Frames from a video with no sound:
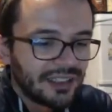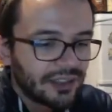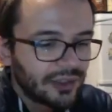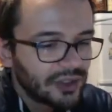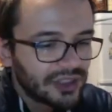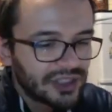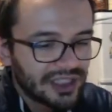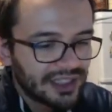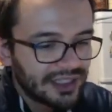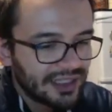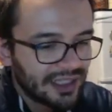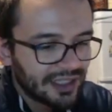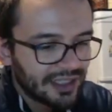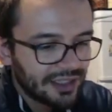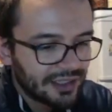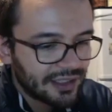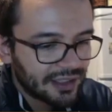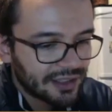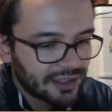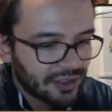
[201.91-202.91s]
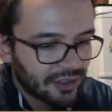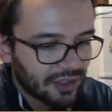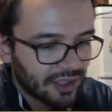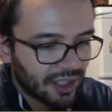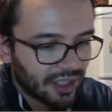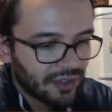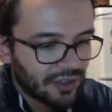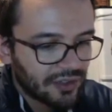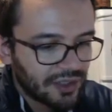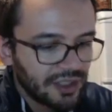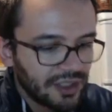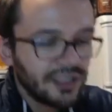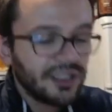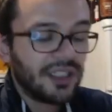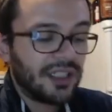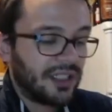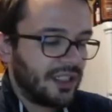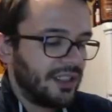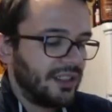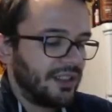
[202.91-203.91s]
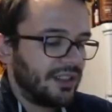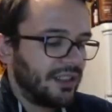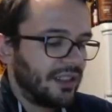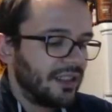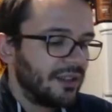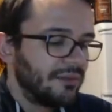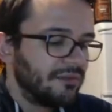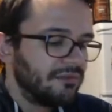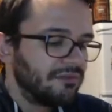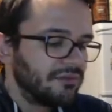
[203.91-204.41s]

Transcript: Questo è di Arita, se non ero, Sì, Arita.